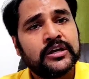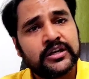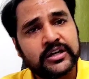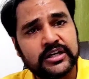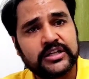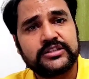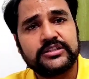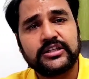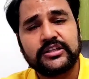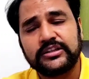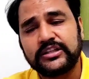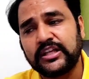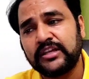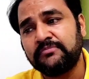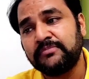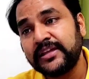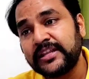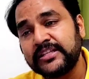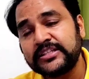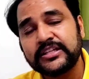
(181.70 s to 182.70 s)
कर सकते हैं
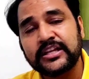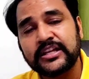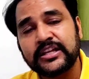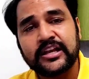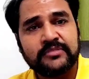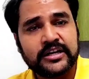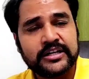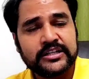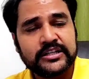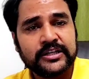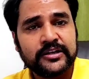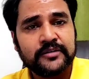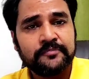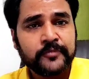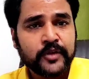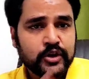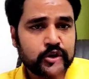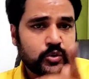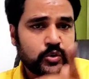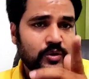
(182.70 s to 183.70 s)
मेरी सलाह मानिए
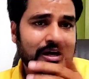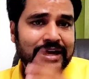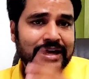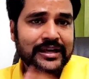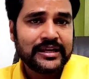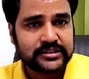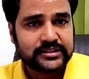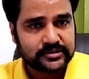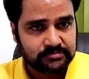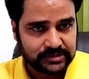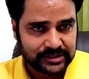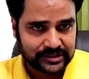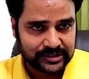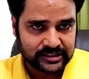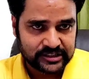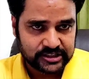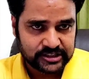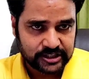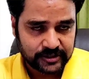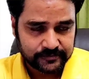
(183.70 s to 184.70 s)
तो एन मत
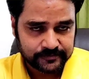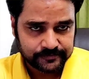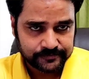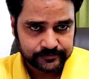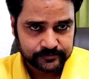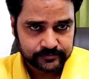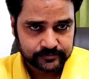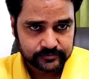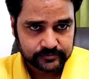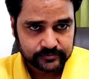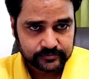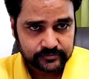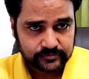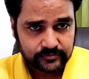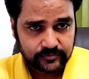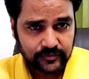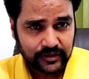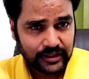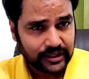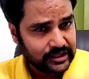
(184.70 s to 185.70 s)
लीजिए
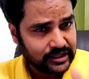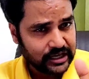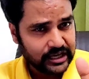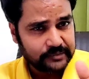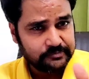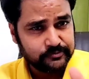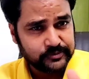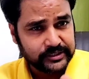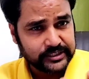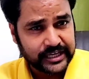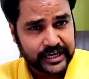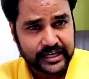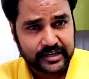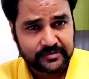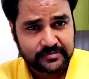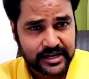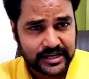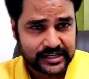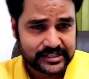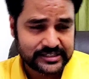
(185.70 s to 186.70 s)
आप ग्यारह
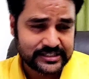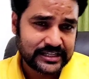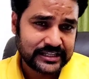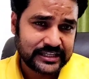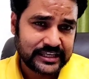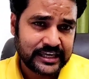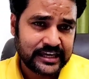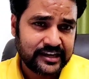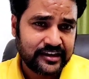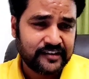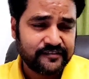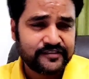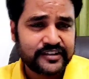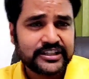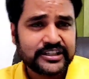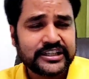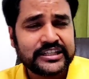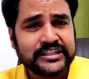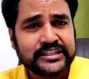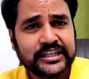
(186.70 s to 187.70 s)
बारह हजार की एयर राइफल
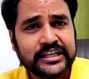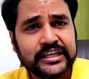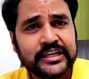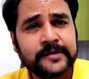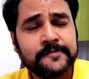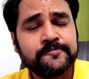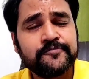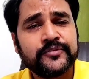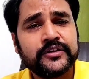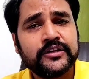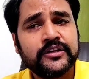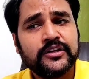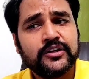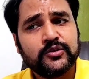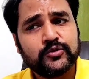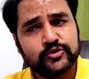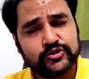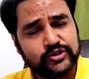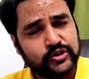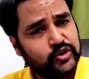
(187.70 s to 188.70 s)
खरीदेंगे
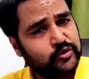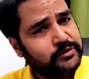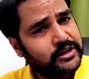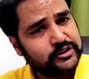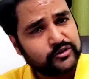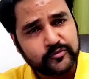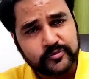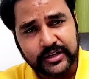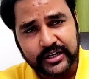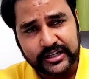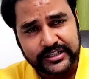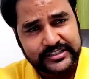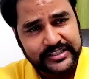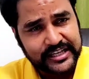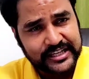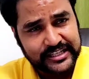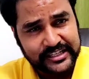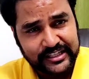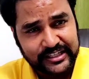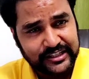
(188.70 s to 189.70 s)
कुछ दिनों बाद वो बिगड़
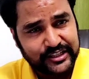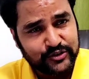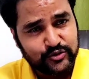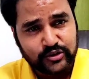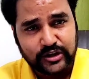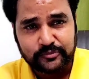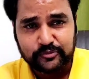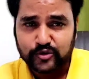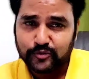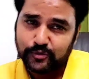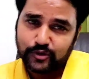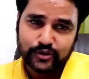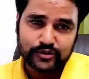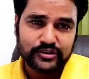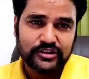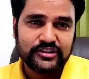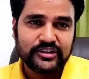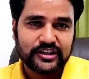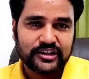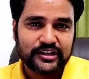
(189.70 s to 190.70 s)
जाएगी अगर तो आपको
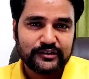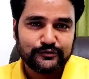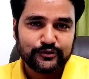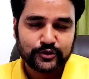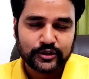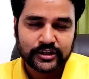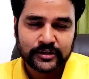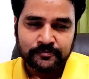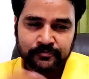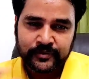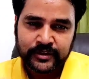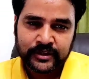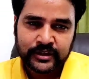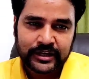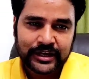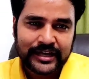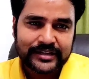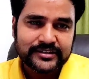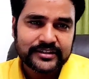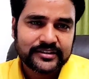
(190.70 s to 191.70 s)
बहुत ही तकलीफ होगी
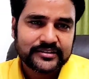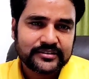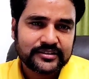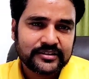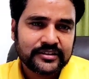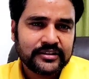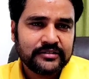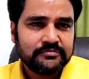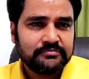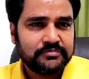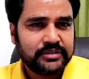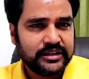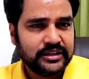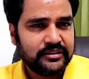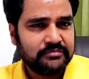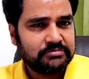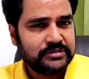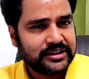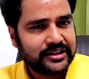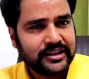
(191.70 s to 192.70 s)
एस एक्स
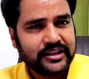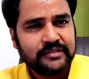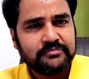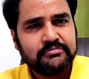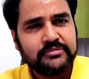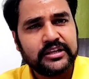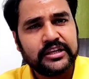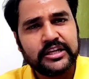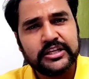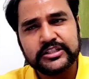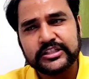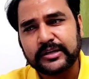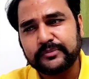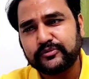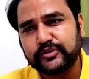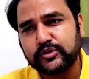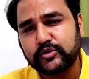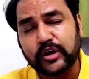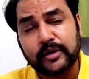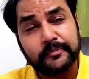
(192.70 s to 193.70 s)
भी मत लें मेरे हिसाब
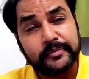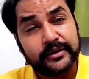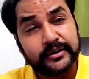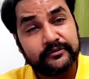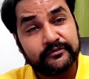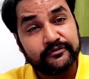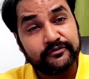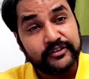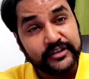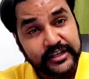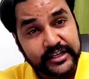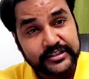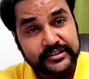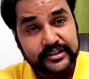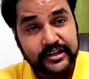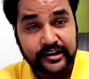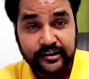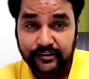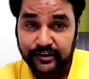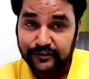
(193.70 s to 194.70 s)
से तो आप वी
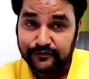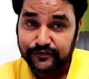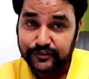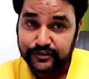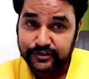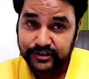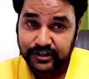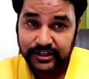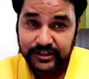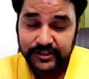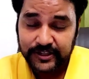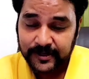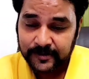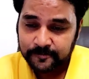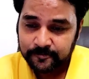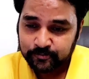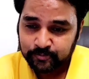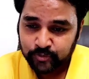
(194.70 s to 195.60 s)
एक्स एयर राइफल्स खरीदें